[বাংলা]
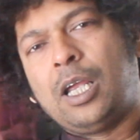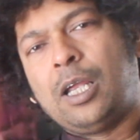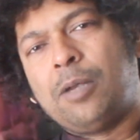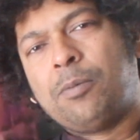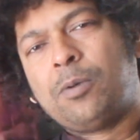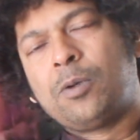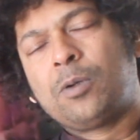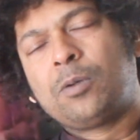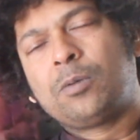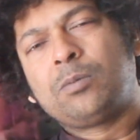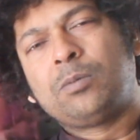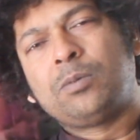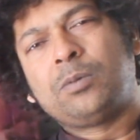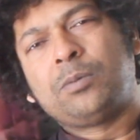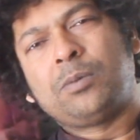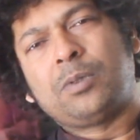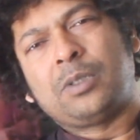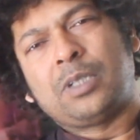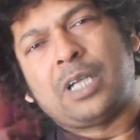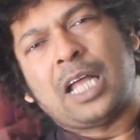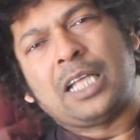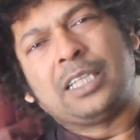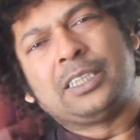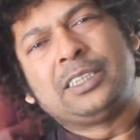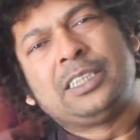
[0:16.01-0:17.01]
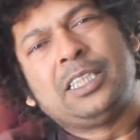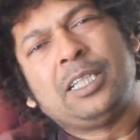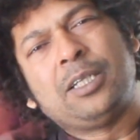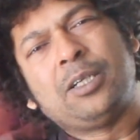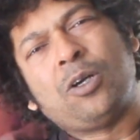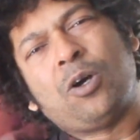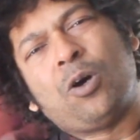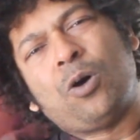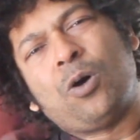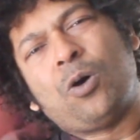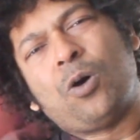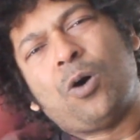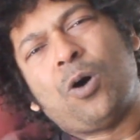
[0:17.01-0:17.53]
এবং রাজ্যে
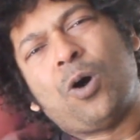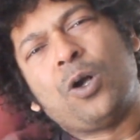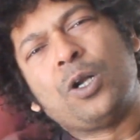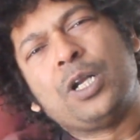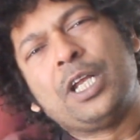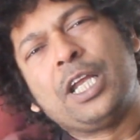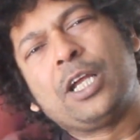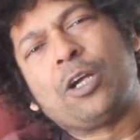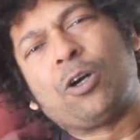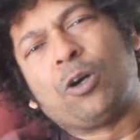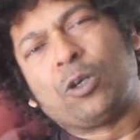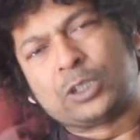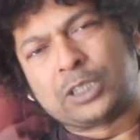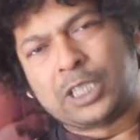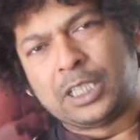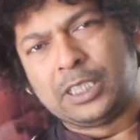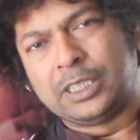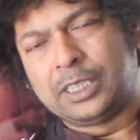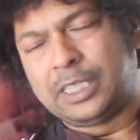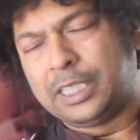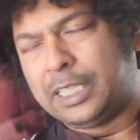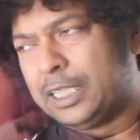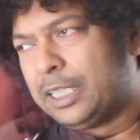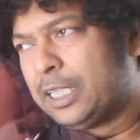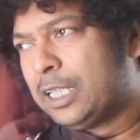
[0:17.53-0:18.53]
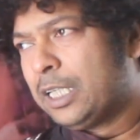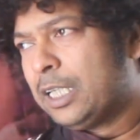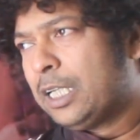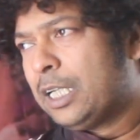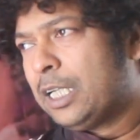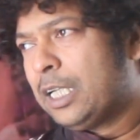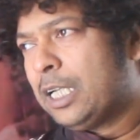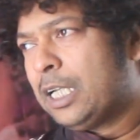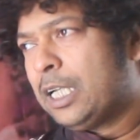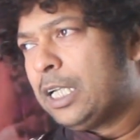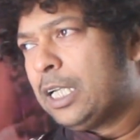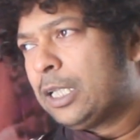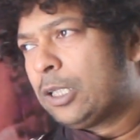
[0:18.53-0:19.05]
অনেক অশান্তি
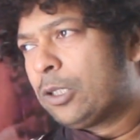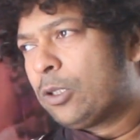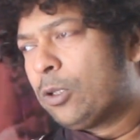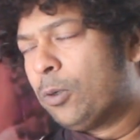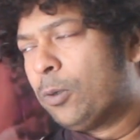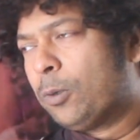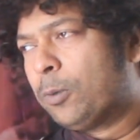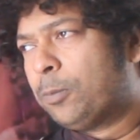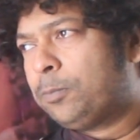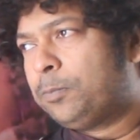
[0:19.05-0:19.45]
তো